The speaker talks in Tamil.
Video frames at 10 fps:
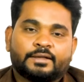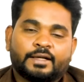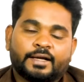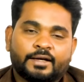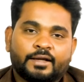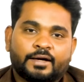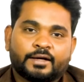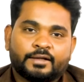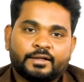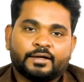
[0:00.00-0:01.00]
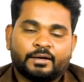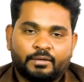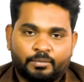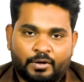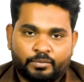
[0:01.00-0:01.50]
இதில் என்ன நடக்குது
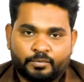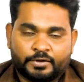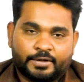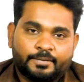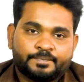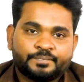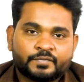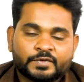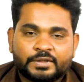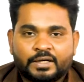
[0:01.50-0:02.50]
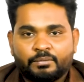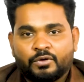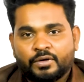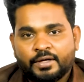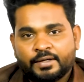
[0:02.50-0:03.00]
அப்படின்னு பார்ப்போம் முதல்ல
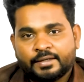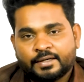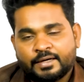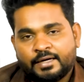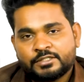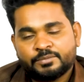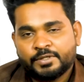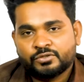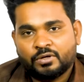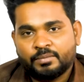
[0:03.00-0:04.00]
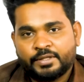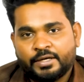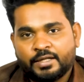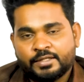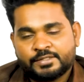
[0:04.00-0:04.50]
நம்மளோட காற்று பையன் சொல்ல
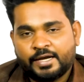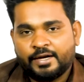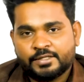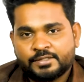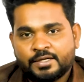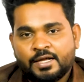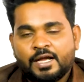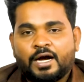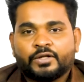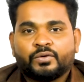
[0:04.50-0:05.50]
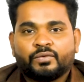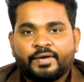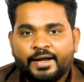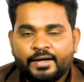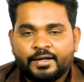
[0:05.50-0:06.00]
பார்த்தீங்களா அந்த சைனஸ் அதோட
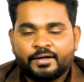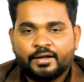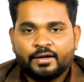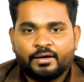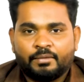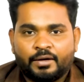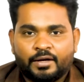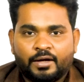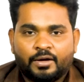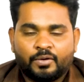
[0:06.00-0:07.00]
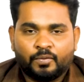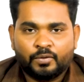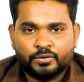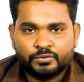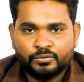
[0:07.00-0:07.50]
வேலை என்ன அப்படின்னா
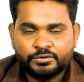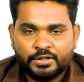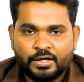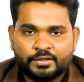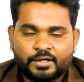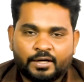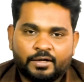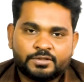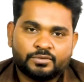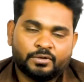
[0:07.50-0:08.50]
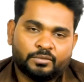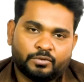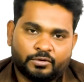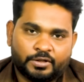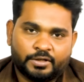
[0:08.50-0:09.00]
ஒரு தூசு கலந்த காற்று உள்ளே
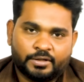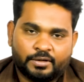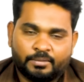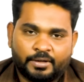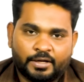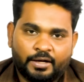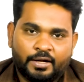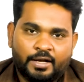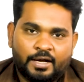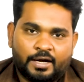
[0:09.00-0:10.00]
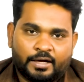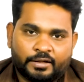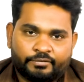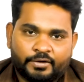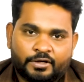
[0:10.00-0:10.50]
போகுது அப்படின்னா
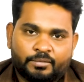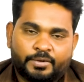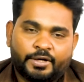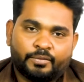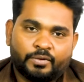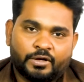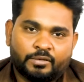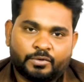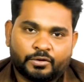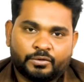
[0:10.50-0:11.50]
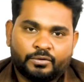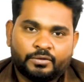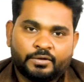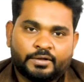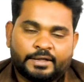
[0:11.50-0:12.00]
அதை ஃபில்ட்ரு பண்ணி உள்ளே அனுப்புகிறதும்
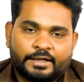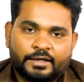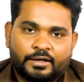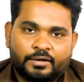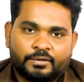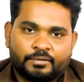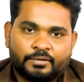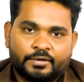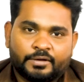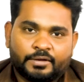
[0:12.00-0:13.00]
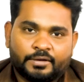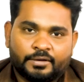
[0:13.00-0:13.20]
இல்லை ஒரு